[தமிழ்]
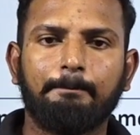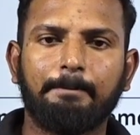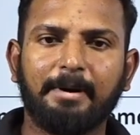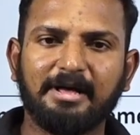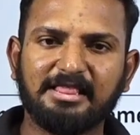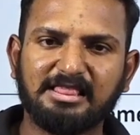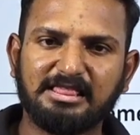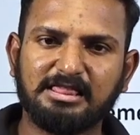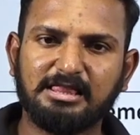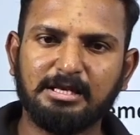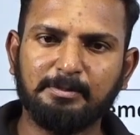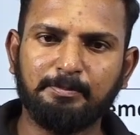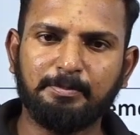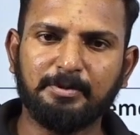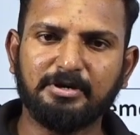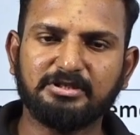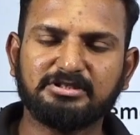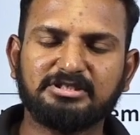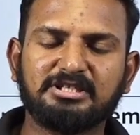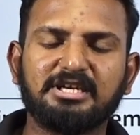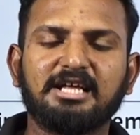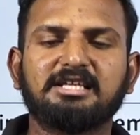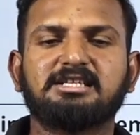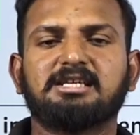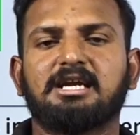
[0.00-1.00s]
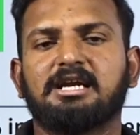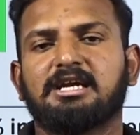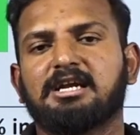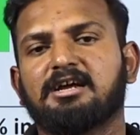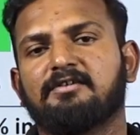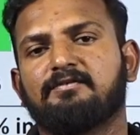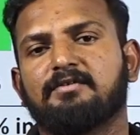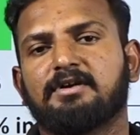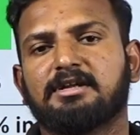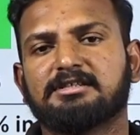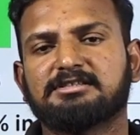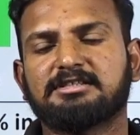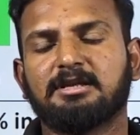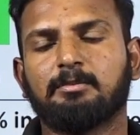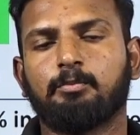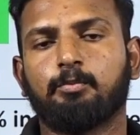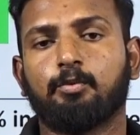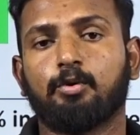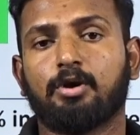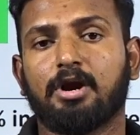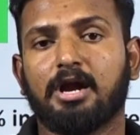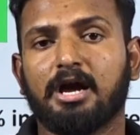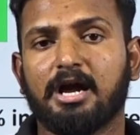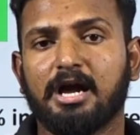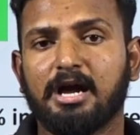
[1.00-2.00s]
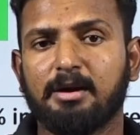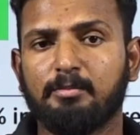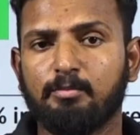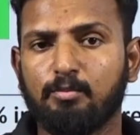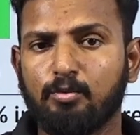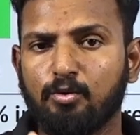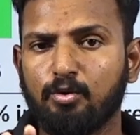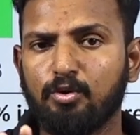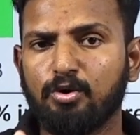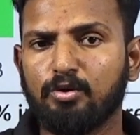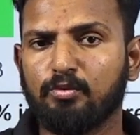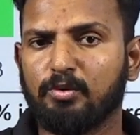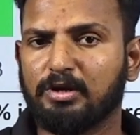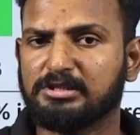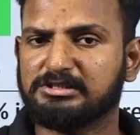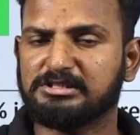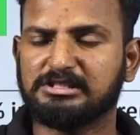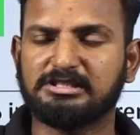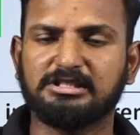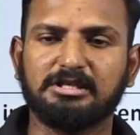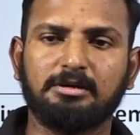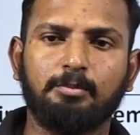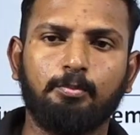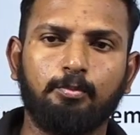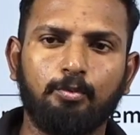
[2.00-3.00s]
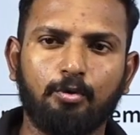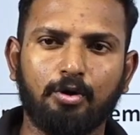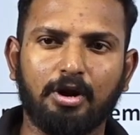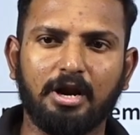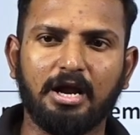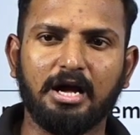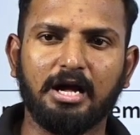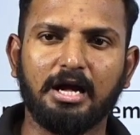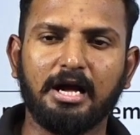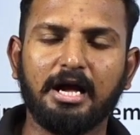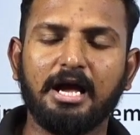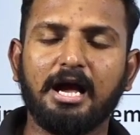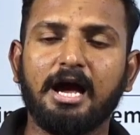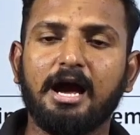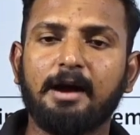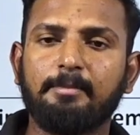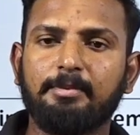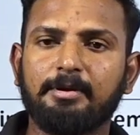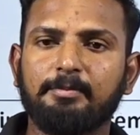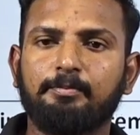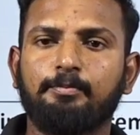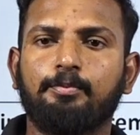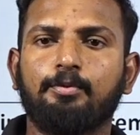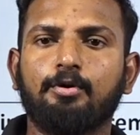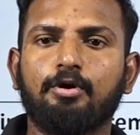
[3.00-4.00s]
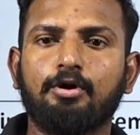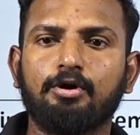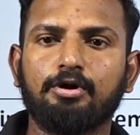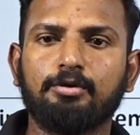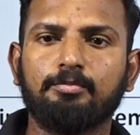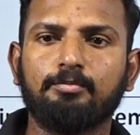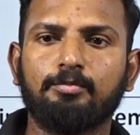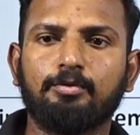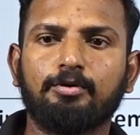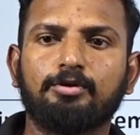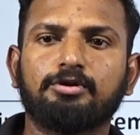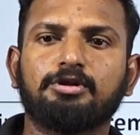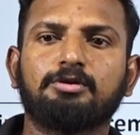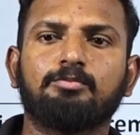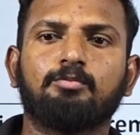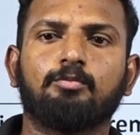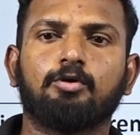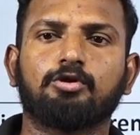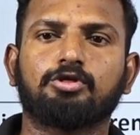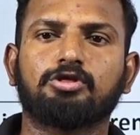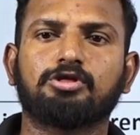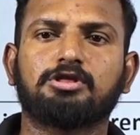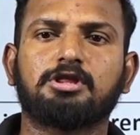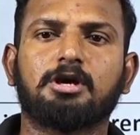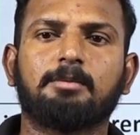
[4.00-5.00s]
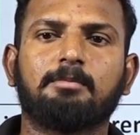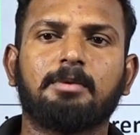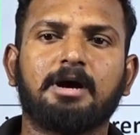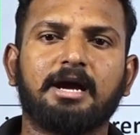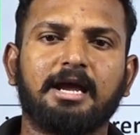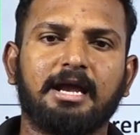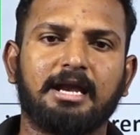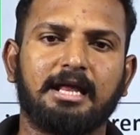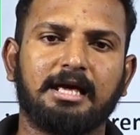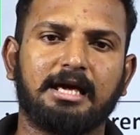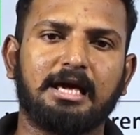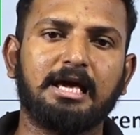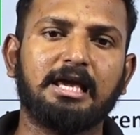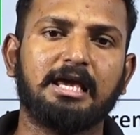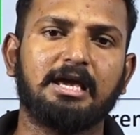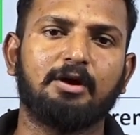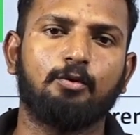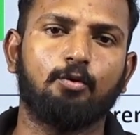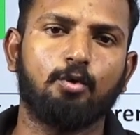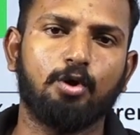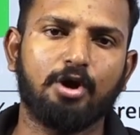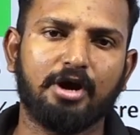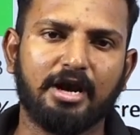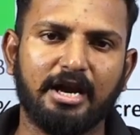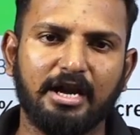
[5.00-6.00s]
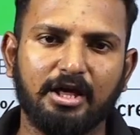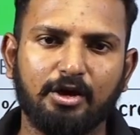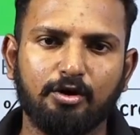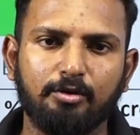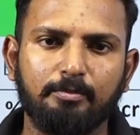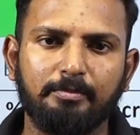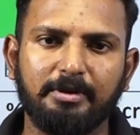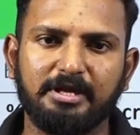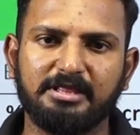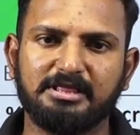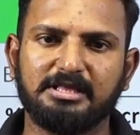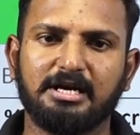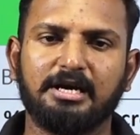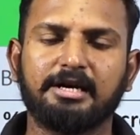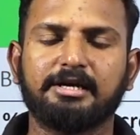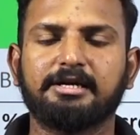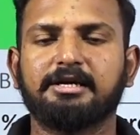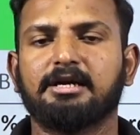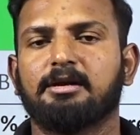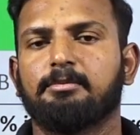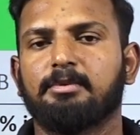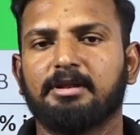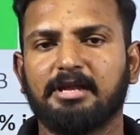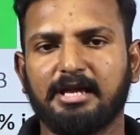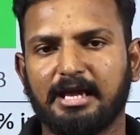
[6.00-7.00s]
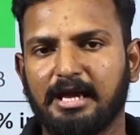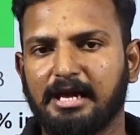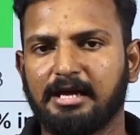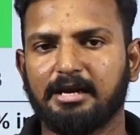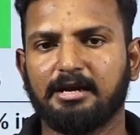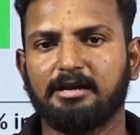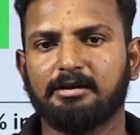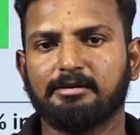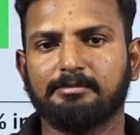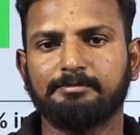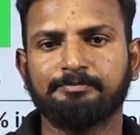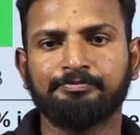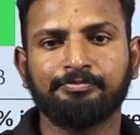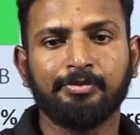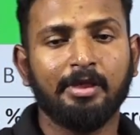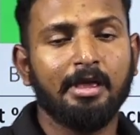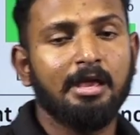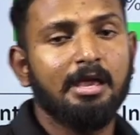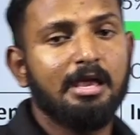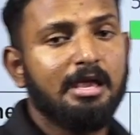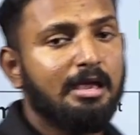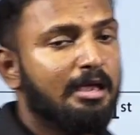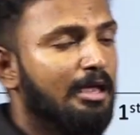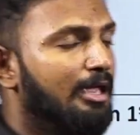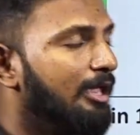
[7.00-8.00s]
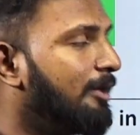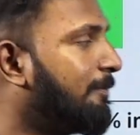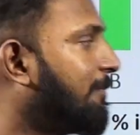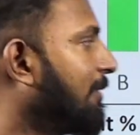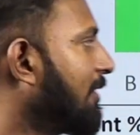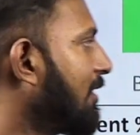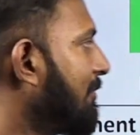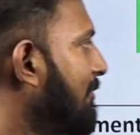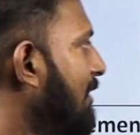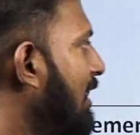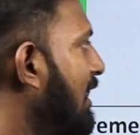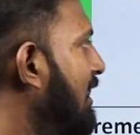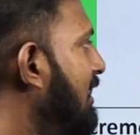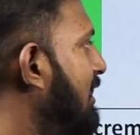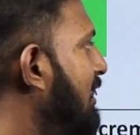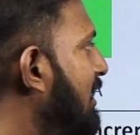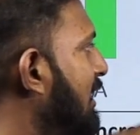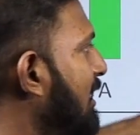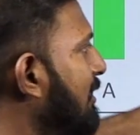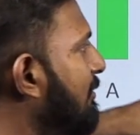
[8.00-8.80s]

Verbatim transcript: பத்து பர்சன்டேஜ் ரேட் ஆஃப் இன்ட்ரெஸ்ட்டை போடுறாங்க மூணு வருஷத்துக்கு போடுறாங்க அப்படி போடும்போது மொத்தமாக எனக்கு எவ்வளோ கிடைக்கும் மீட்டாக்கு அப்படின்னு கேட்குறாங்க இப்போ நம்ம ஆல்ரெடி